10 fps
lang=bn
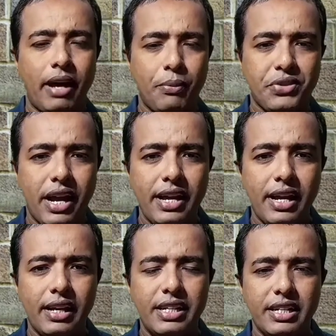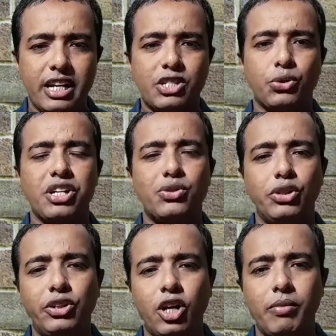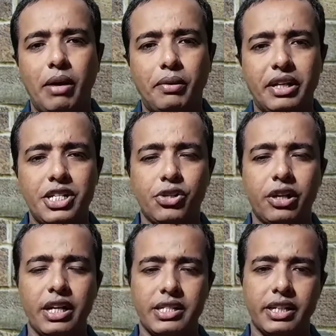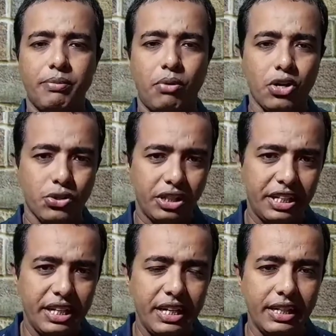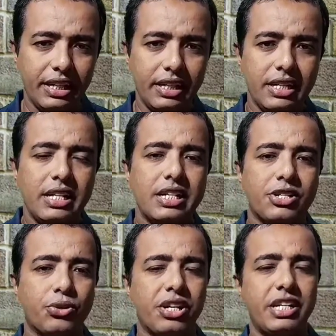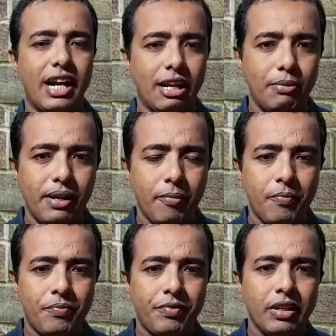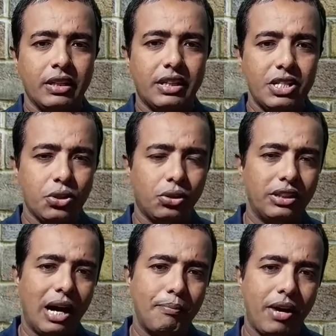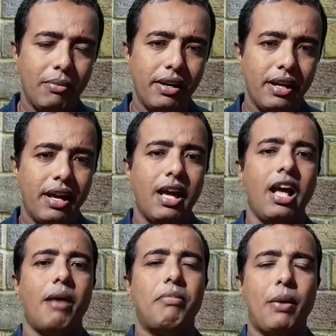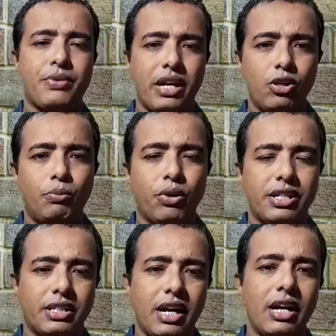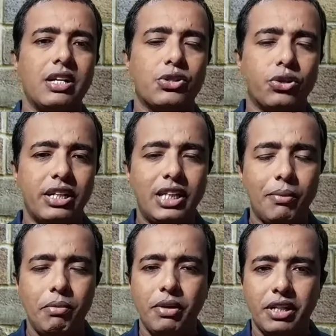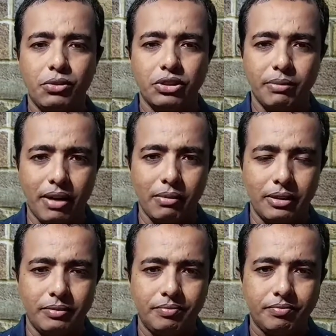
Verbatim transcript: ব্যবসায়ীরা নিজেরা স্টোরেজ তৈরি করবে এবং কৃষকের কাছ থেকে ফসল কিনে নিয়ে স্টোরেজে রাখবে কৃষকও দাম পাবে ব্যবসায়ীও পরে সেটা সঠিক দামে বিক্রি করতে পারবে